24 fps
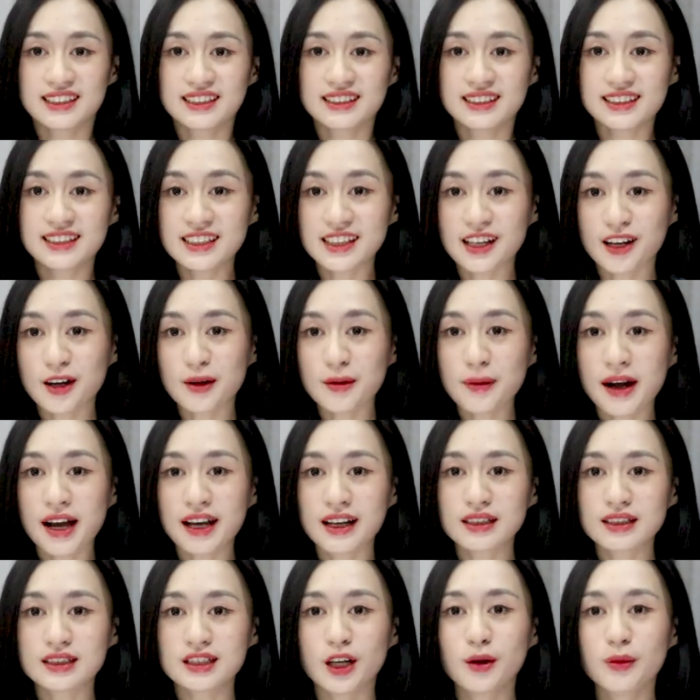Xin chào các
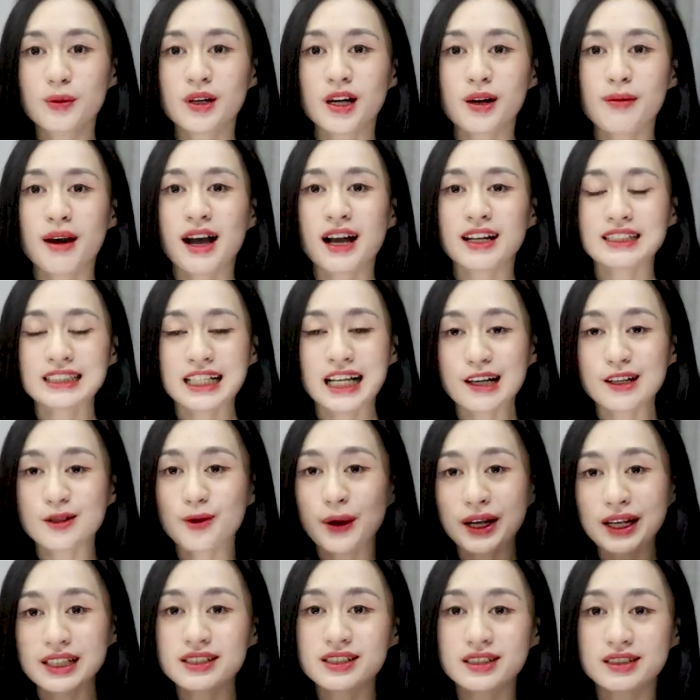bạn, chào mừng các bạn đang
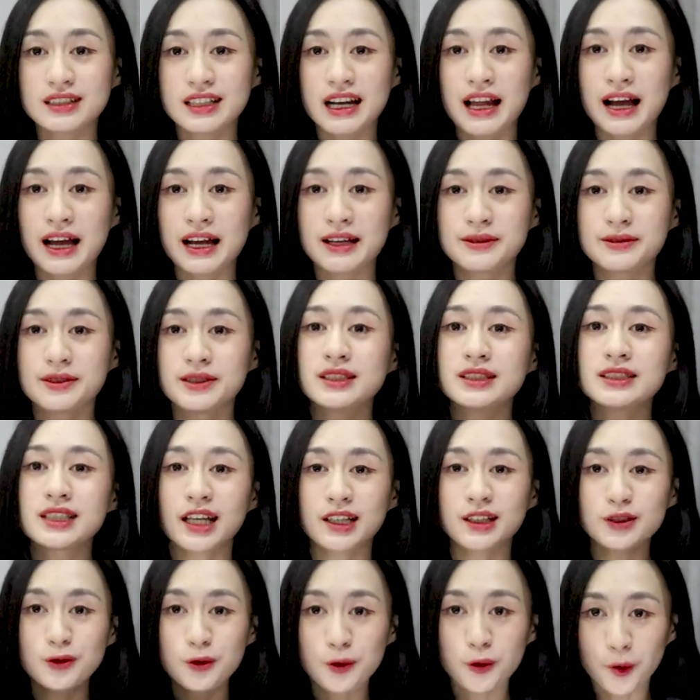quay trở lại với
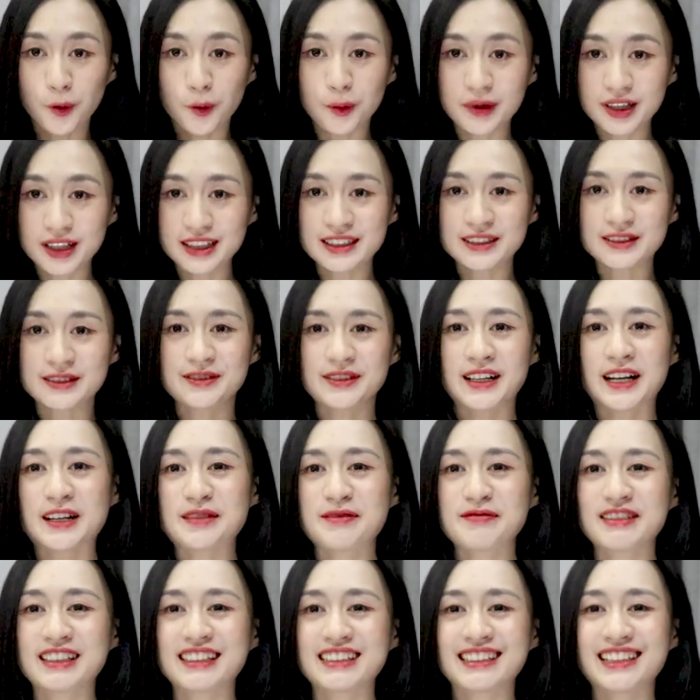channel của mình. Và
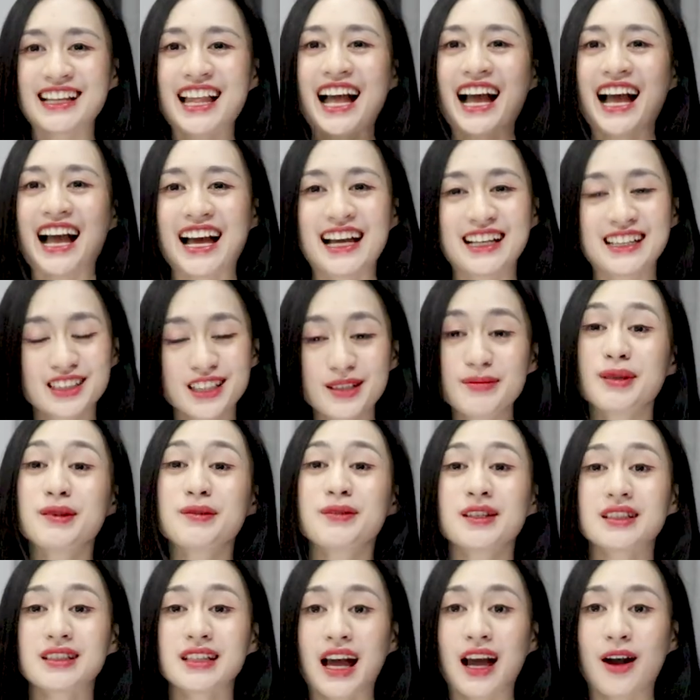mình là Trần Minh
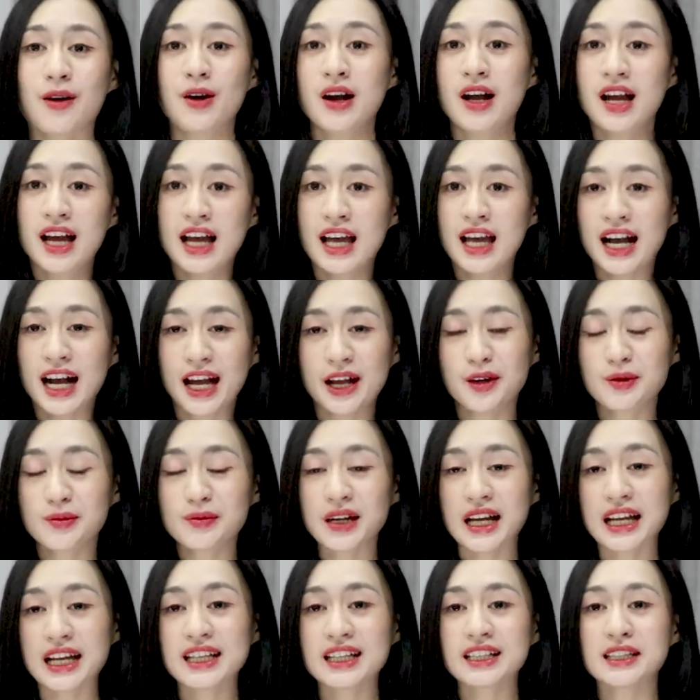Phương Thảo. Ngày
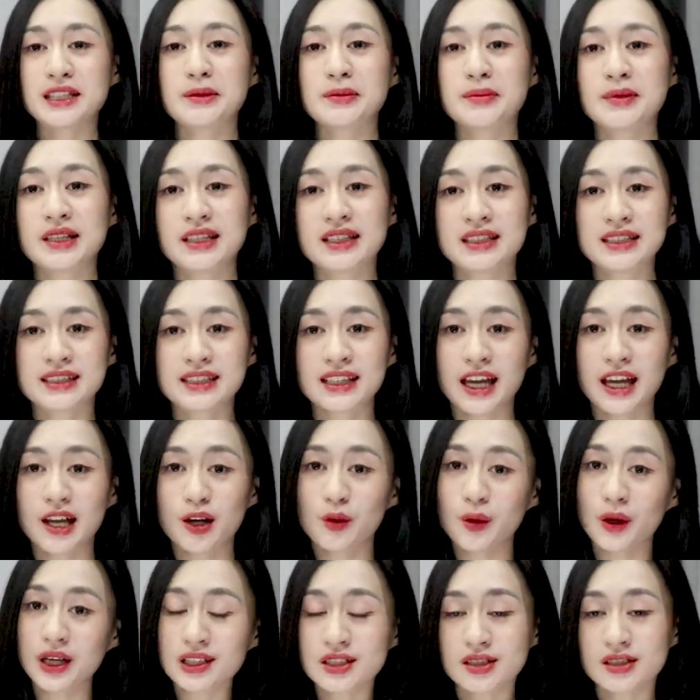hôm nay thì mình sẽ
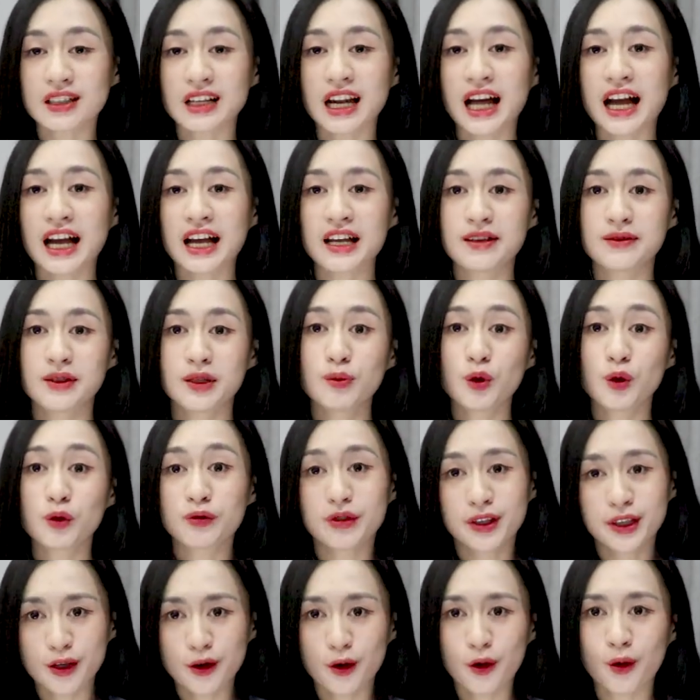quay trở lại với một
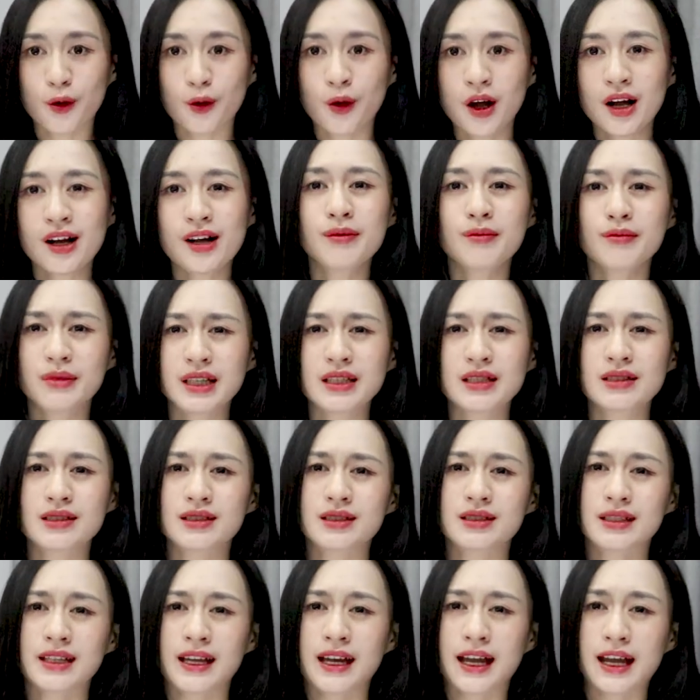video.
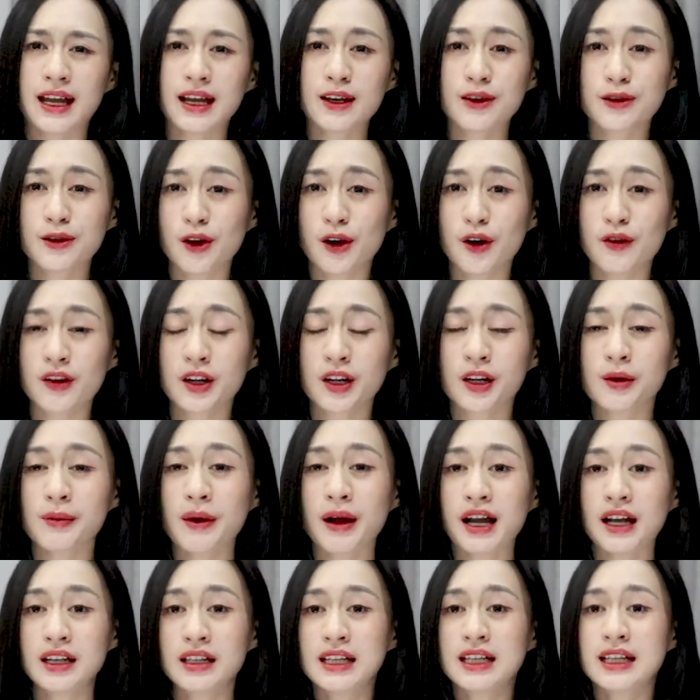Mình sẽ nói với các
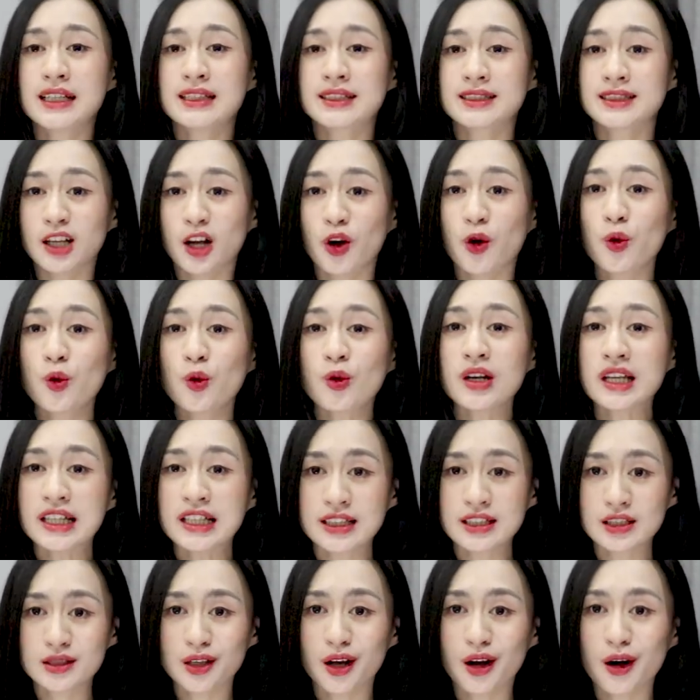bạn sáu
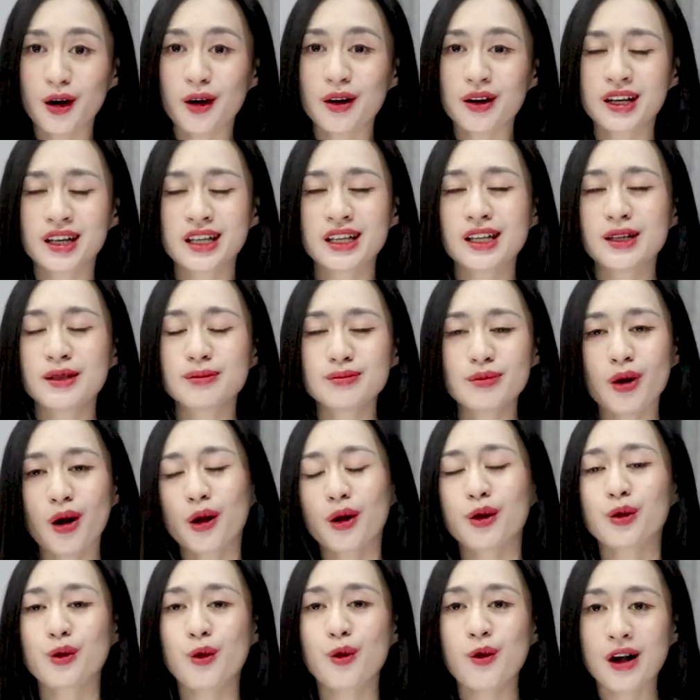lý do khiến
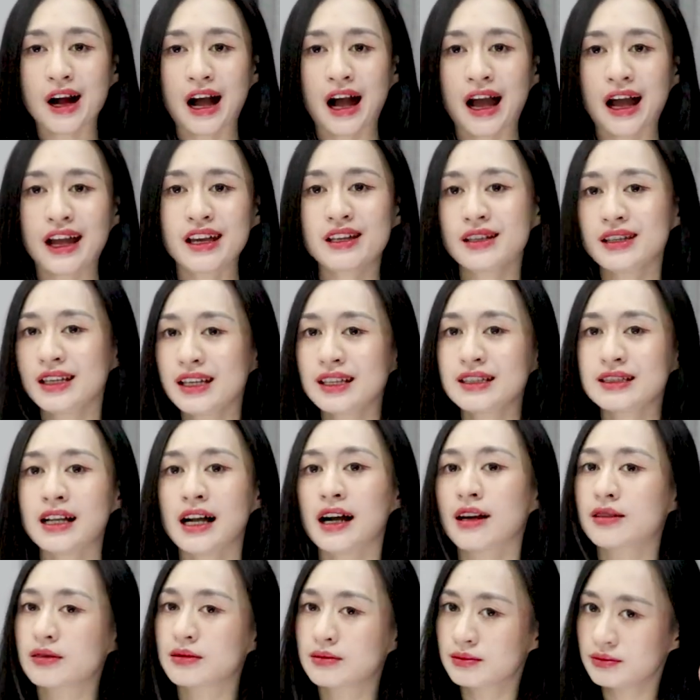mọi cô gái nghĩ
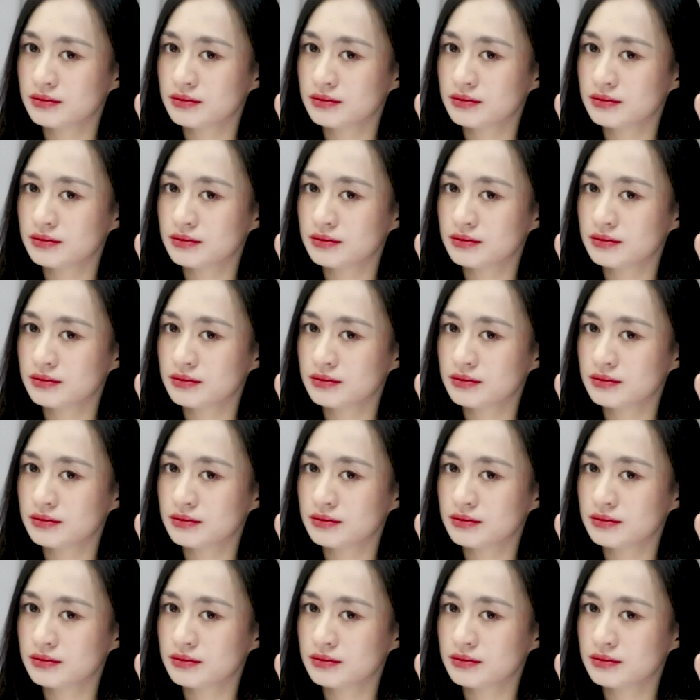rằng